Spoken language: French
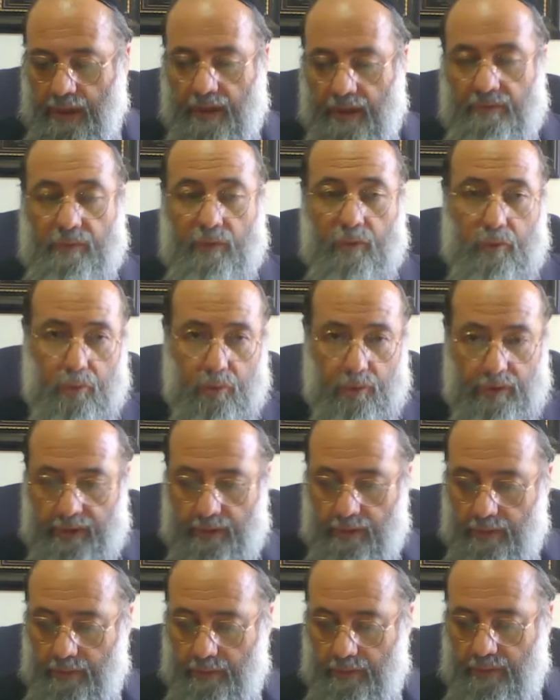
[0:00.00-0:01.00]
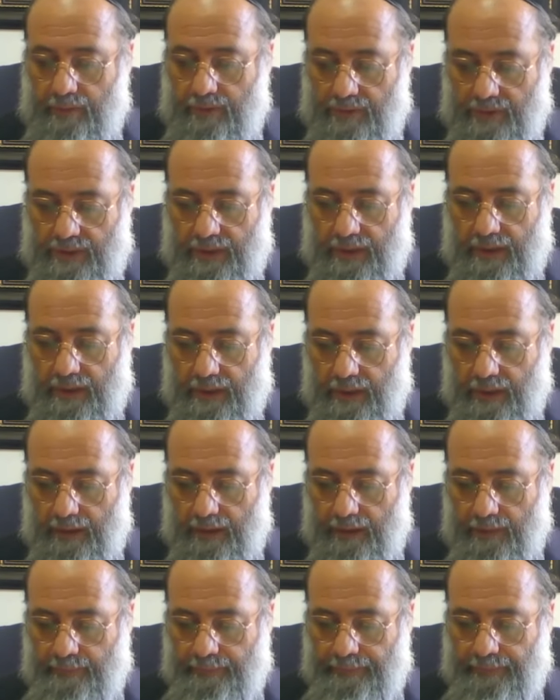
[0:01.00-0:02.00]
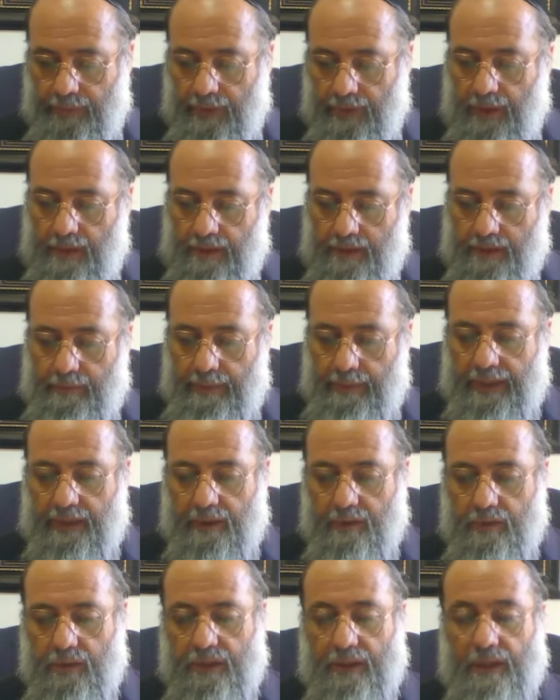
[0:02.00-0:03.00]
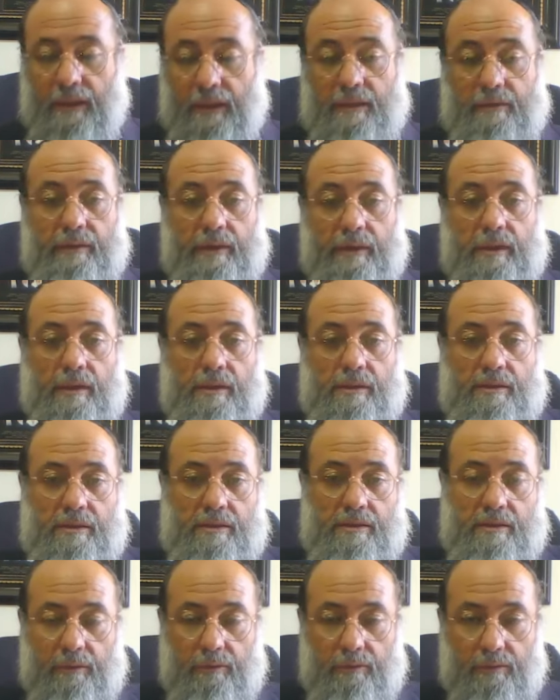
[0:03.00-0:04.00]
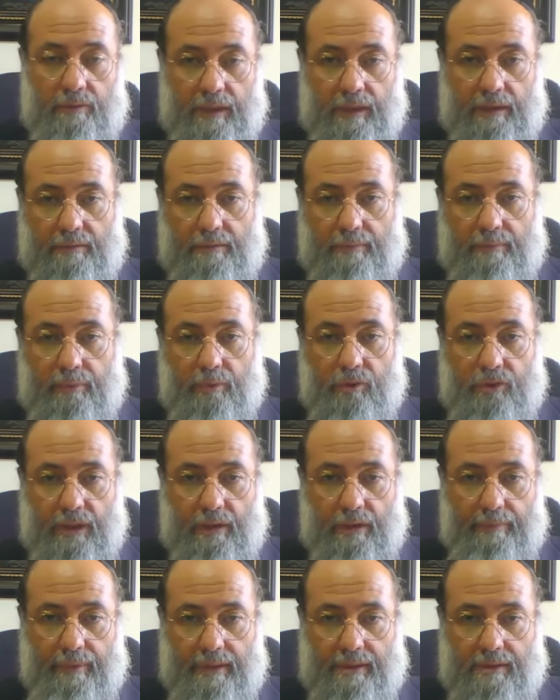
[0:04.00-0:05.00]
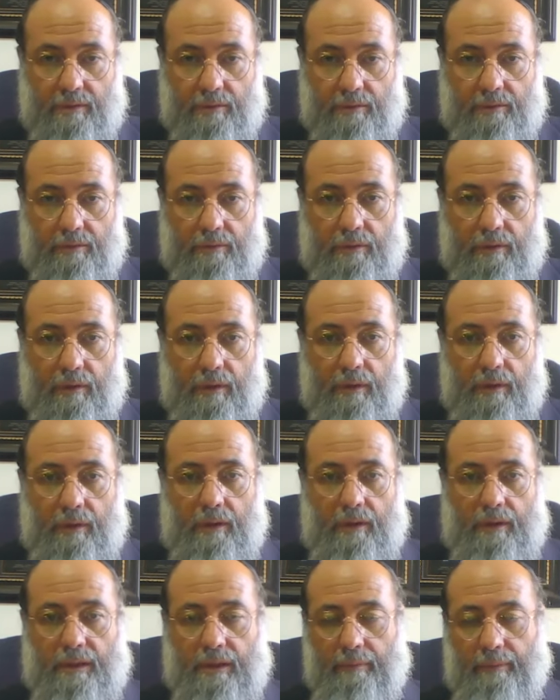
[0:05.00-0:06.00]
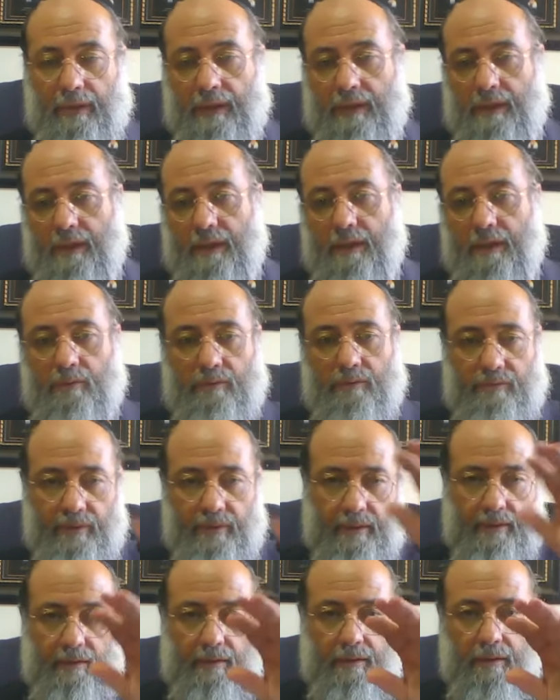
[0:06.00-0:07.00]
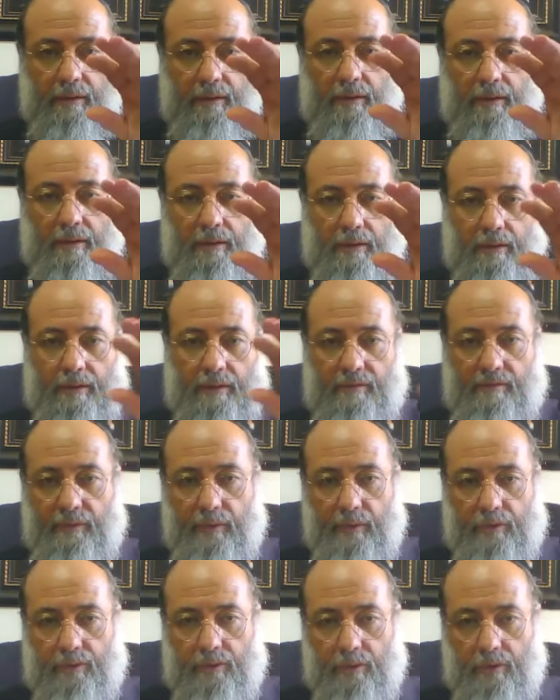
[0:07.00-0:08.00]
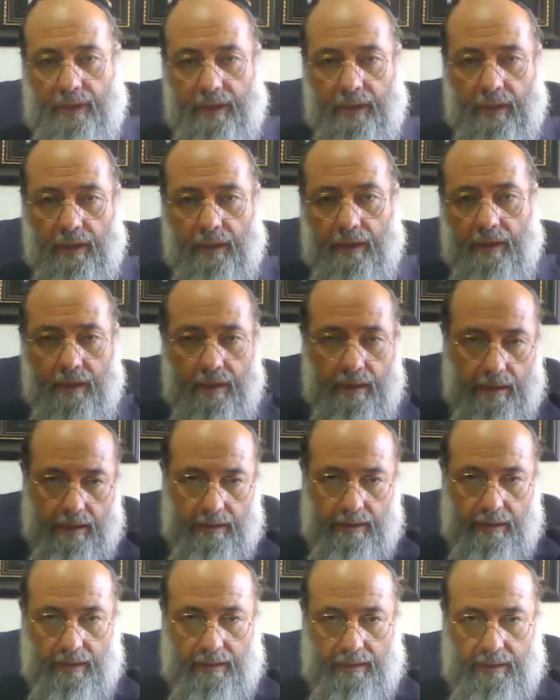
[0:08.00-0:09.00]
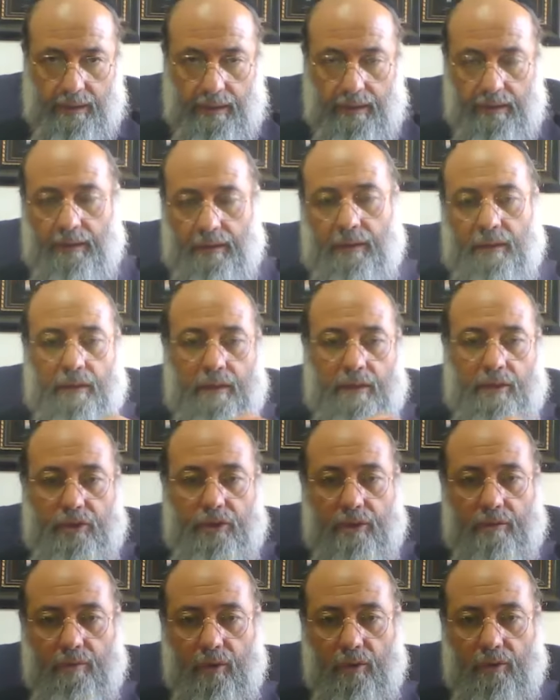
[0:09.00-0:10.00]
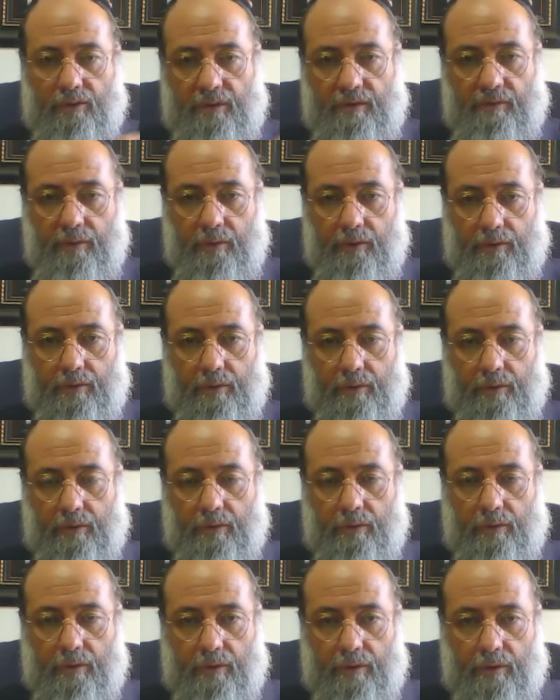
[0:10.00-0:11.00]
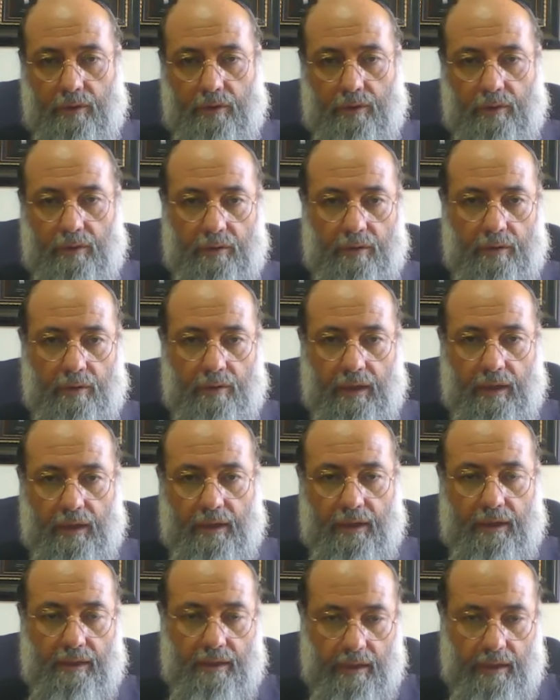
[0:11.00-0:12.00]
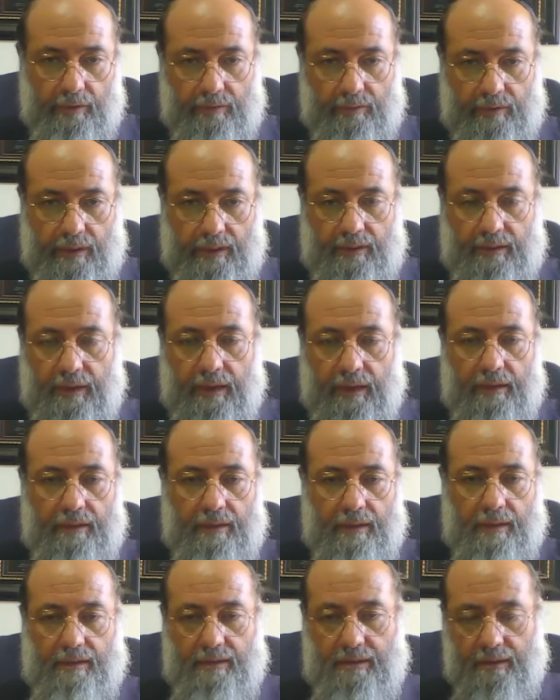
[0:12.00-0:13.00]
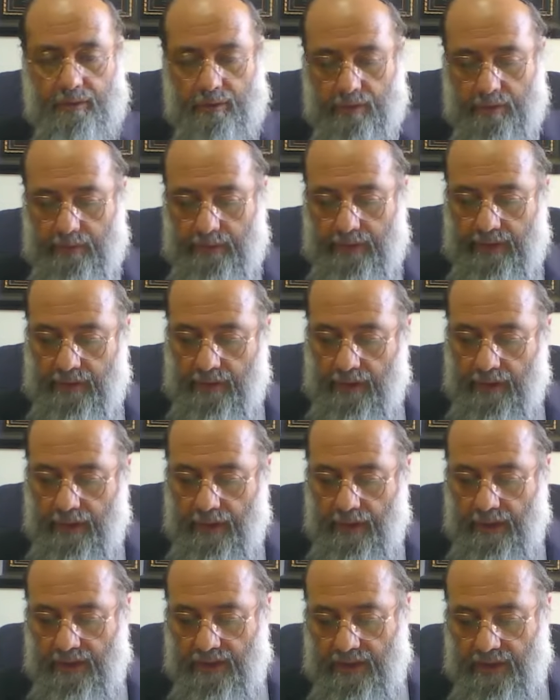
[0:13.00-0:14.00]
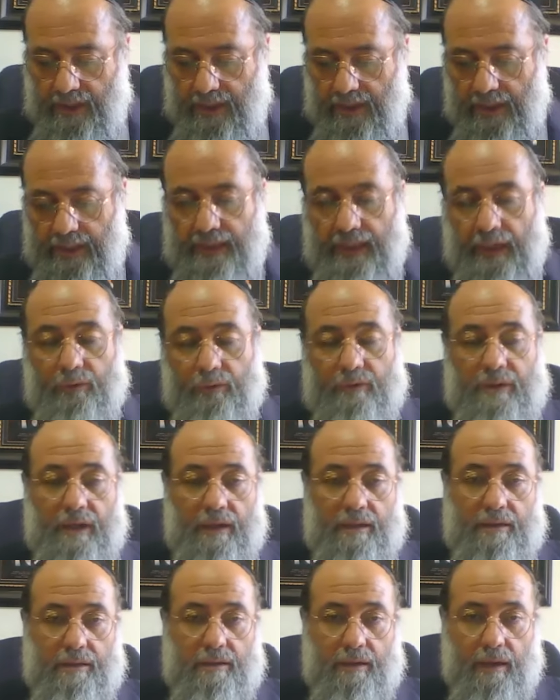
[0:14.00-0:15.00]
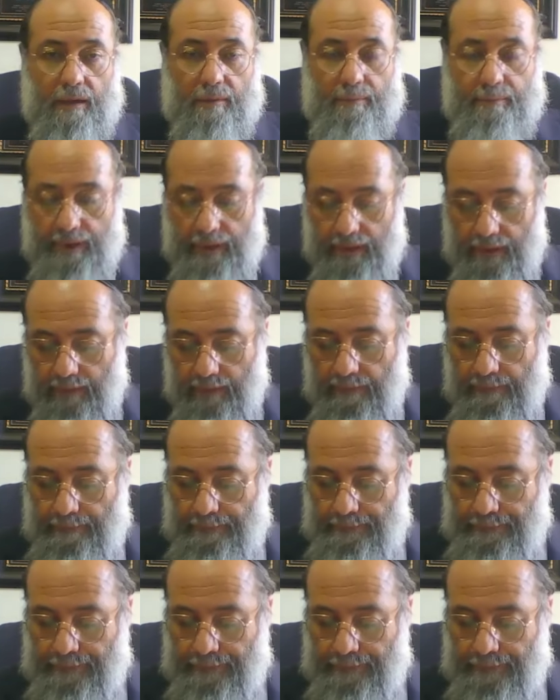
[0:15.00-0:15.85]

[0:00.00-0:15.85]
avant tous les noms, Zeklal. Zman Echad Si j'ai une date pour chaque personne qui a marqué Rouven divorce de Léa à la date telle, Shimon, divorce de euh, Rachel à une telle date, et ainsi de suite. Chacun, il a une date à part.